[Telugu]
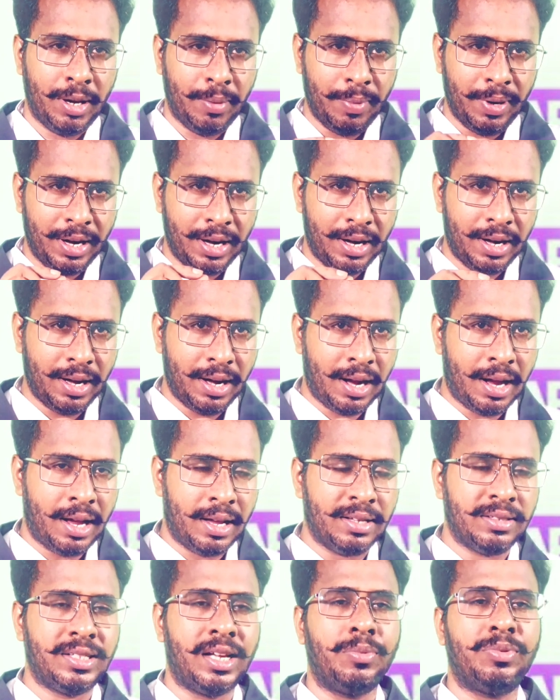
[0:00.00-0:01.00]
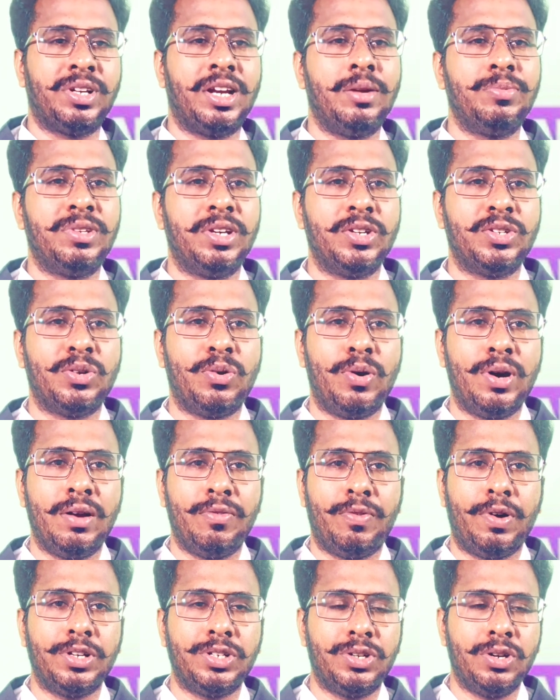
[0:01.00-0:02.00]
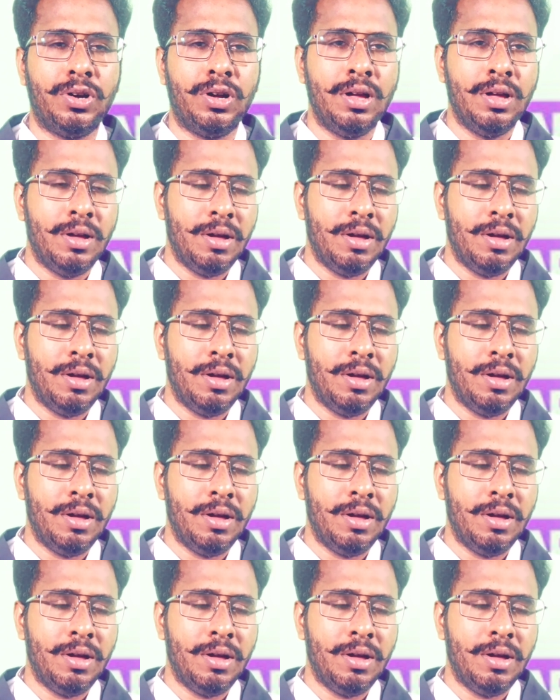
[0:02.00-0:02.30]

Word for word: ఇమీడియట్గా సబ్స్క్రైబ్ చేసుకోండి ఫస్ట్